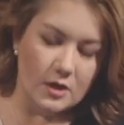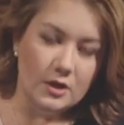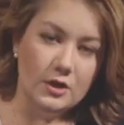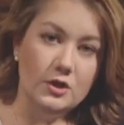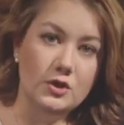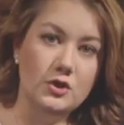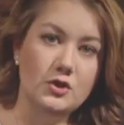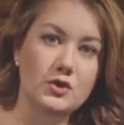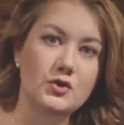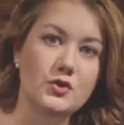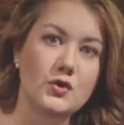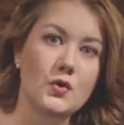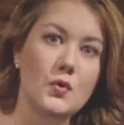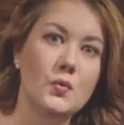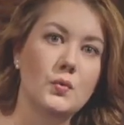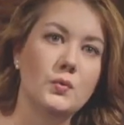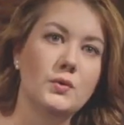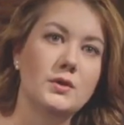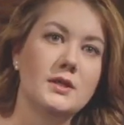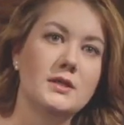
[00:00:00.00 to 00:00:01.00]
И еще
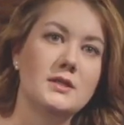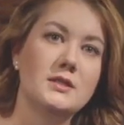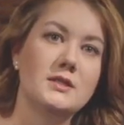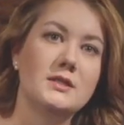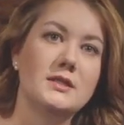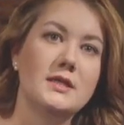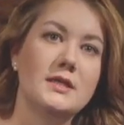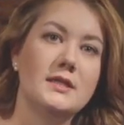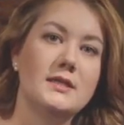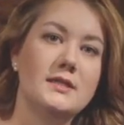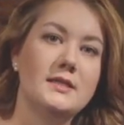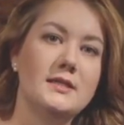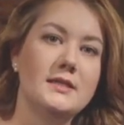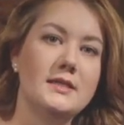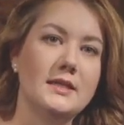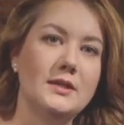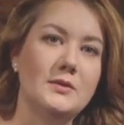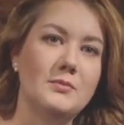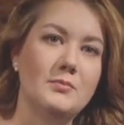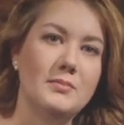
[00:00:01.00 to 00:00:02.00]
у нас
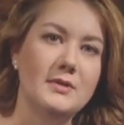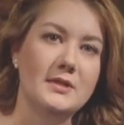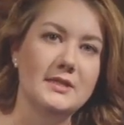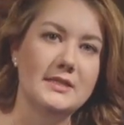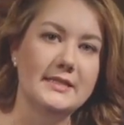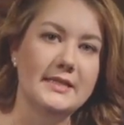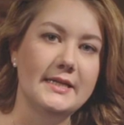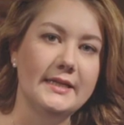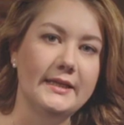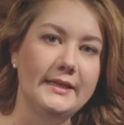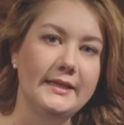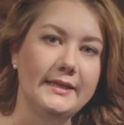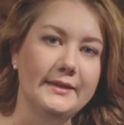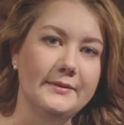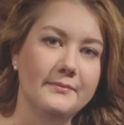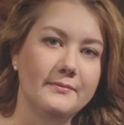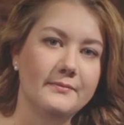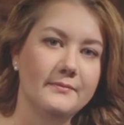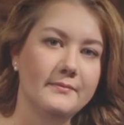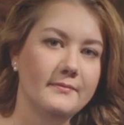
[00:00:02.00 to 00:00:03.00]
сосед без
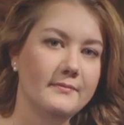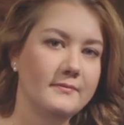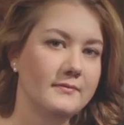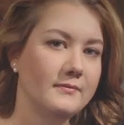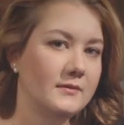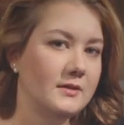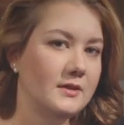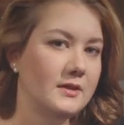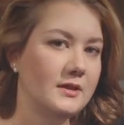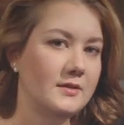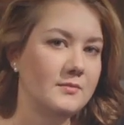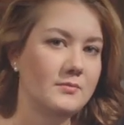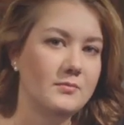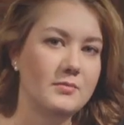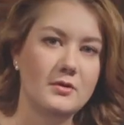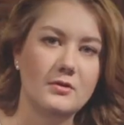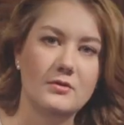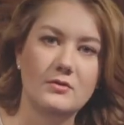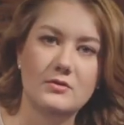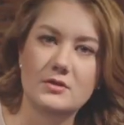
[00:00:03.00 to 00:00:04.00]
ноги. Не
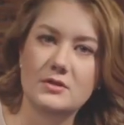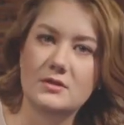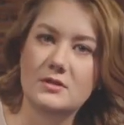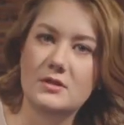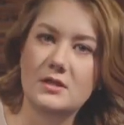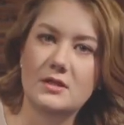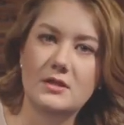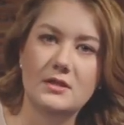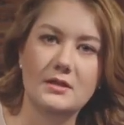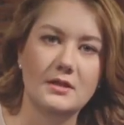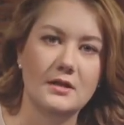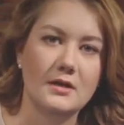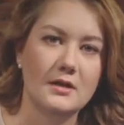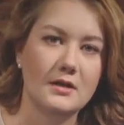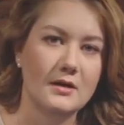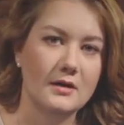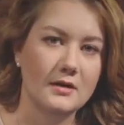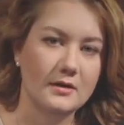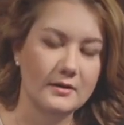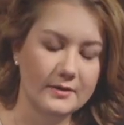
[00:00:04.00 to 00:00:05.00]
просто
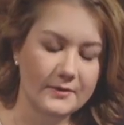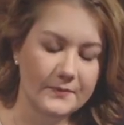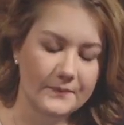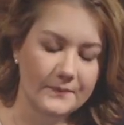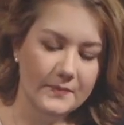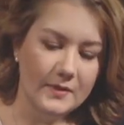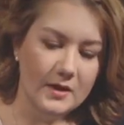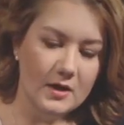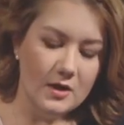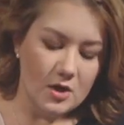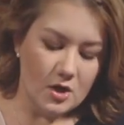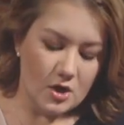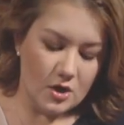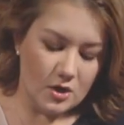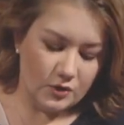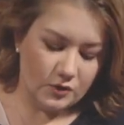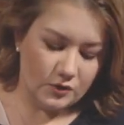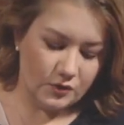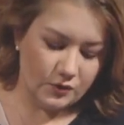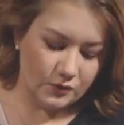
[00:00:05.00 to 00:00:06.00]
так
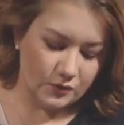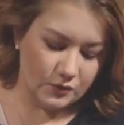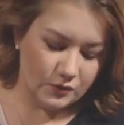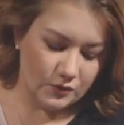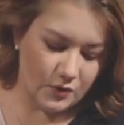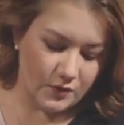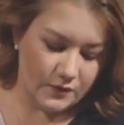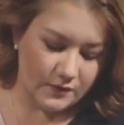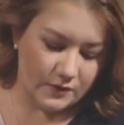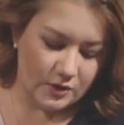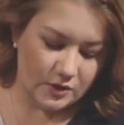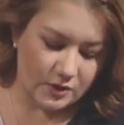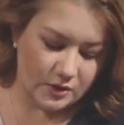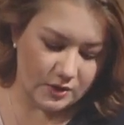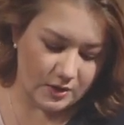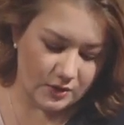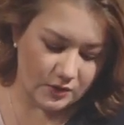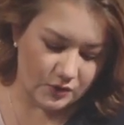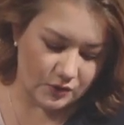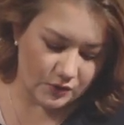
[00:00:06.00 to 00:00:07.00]

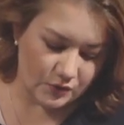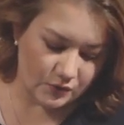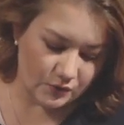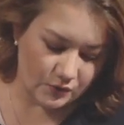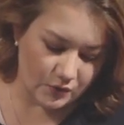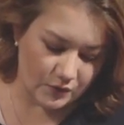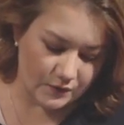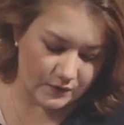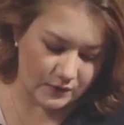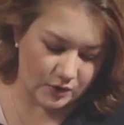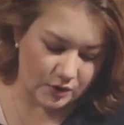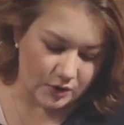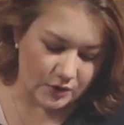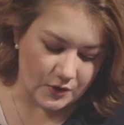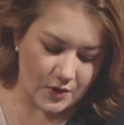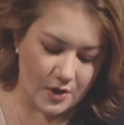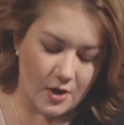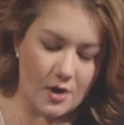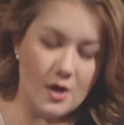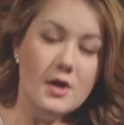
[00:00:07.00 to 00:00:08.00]
чудовищное
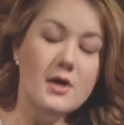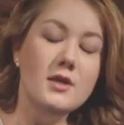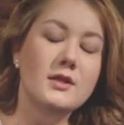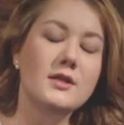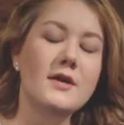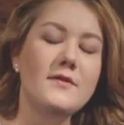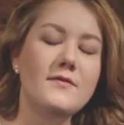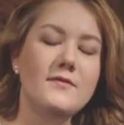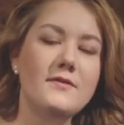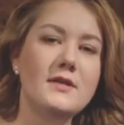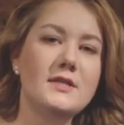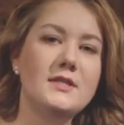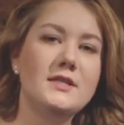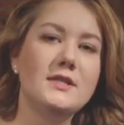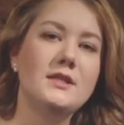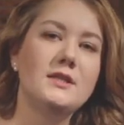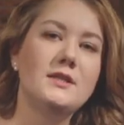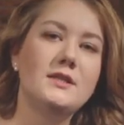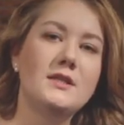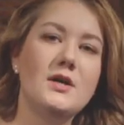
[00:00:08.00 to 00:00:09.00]
чудовище, на
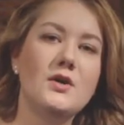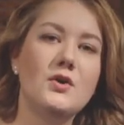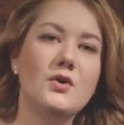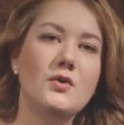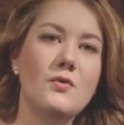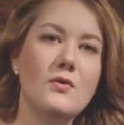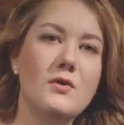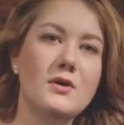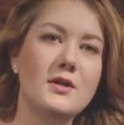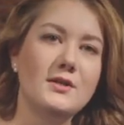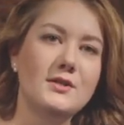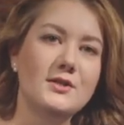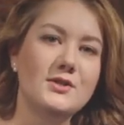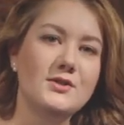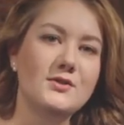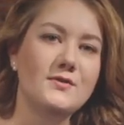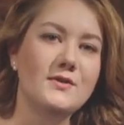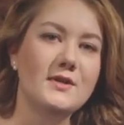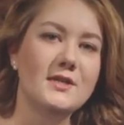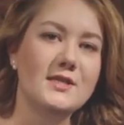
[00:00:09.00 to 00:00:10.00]
весь Китай город
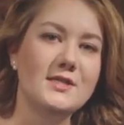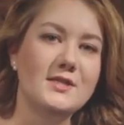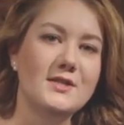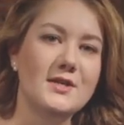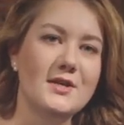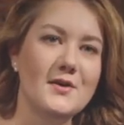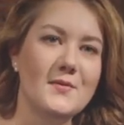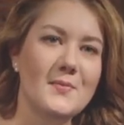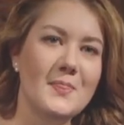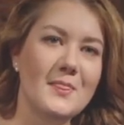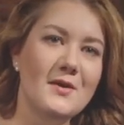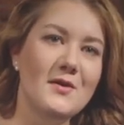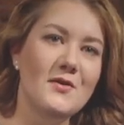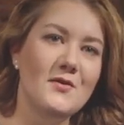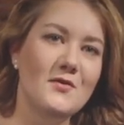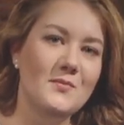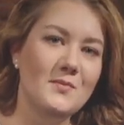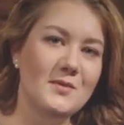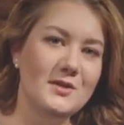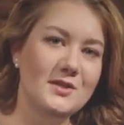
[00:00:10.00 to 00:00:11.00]
известное.
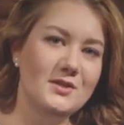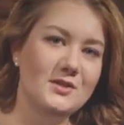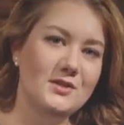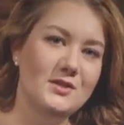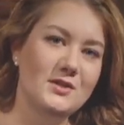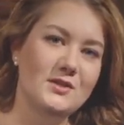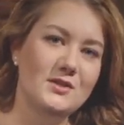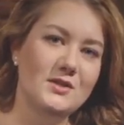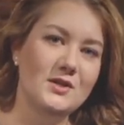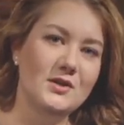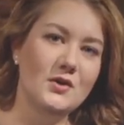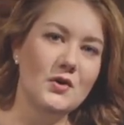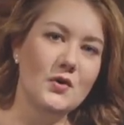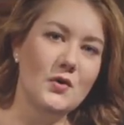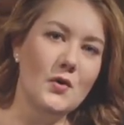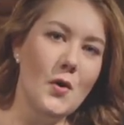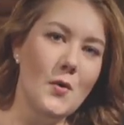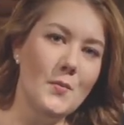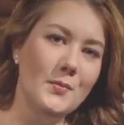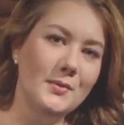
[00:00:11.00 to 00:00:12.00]
Вместе с
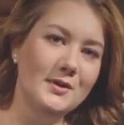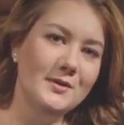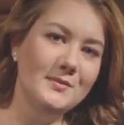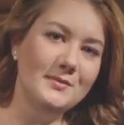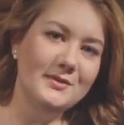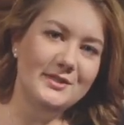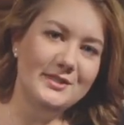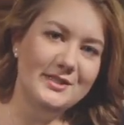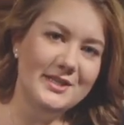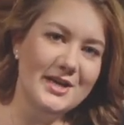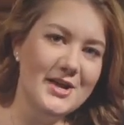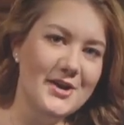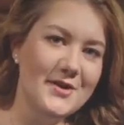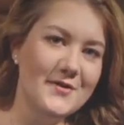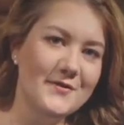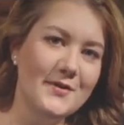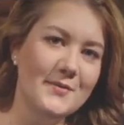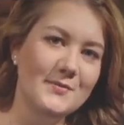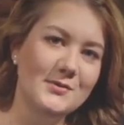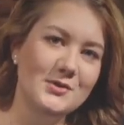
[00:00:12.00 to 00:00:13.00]
огромным
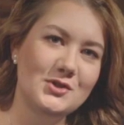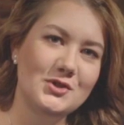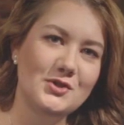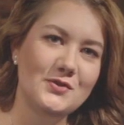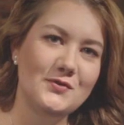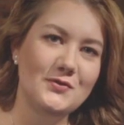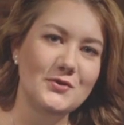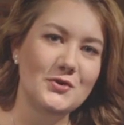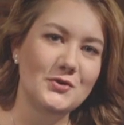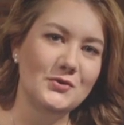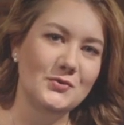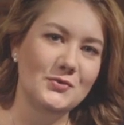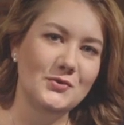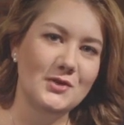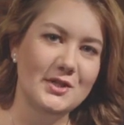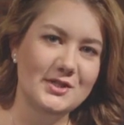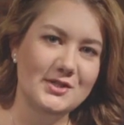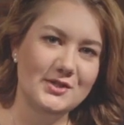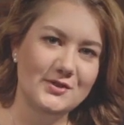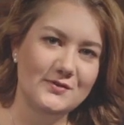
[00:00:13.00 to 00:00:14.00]
деревом живет у
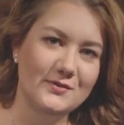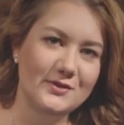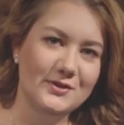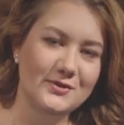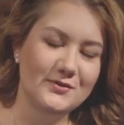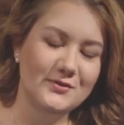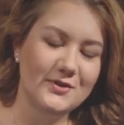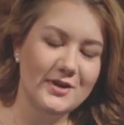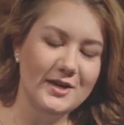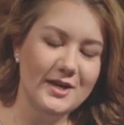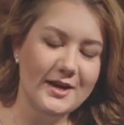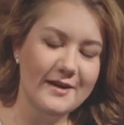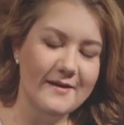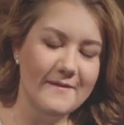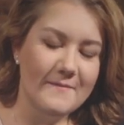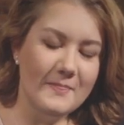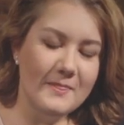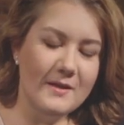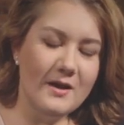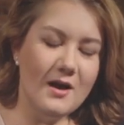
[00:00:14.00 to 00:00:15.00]
нас во
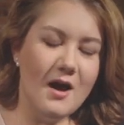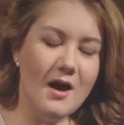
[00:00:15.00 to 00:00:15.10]
дворе.